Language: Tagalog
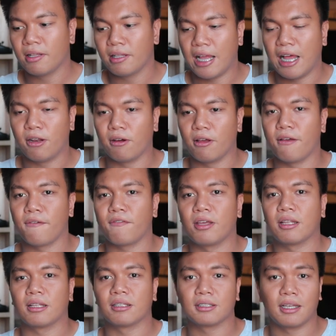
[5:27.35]
Lalo if
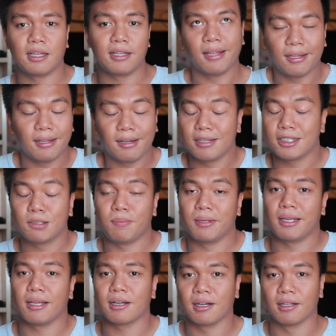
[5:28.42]
it is a non-English
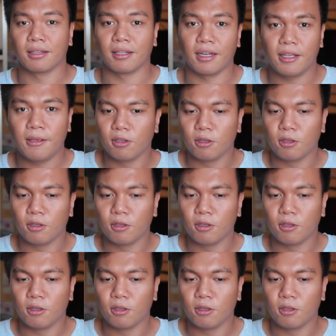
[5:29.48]
speaking country,